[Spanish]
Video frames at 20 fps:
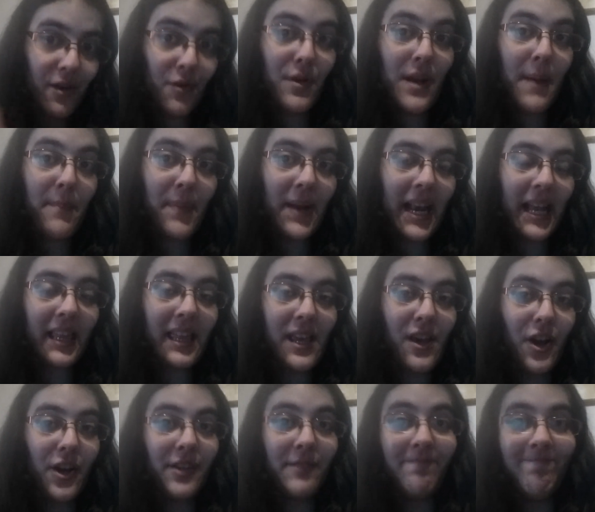dio una
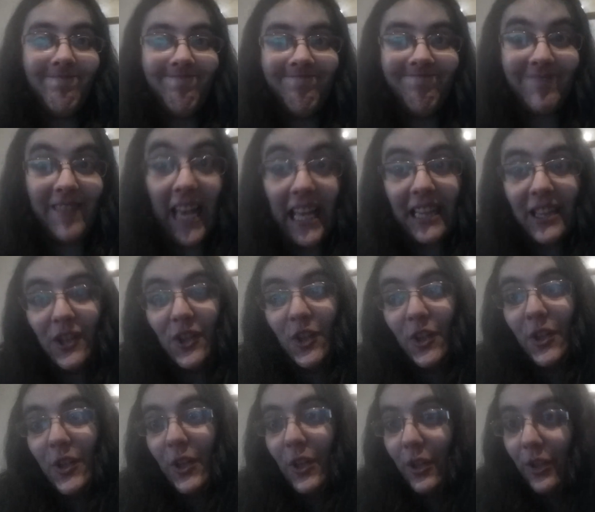apelación
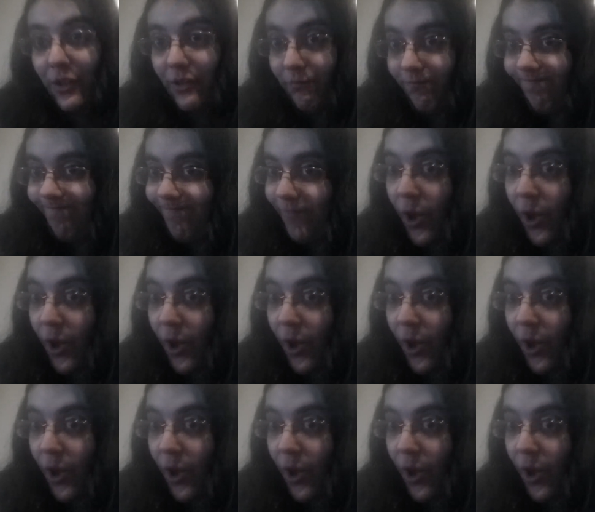dando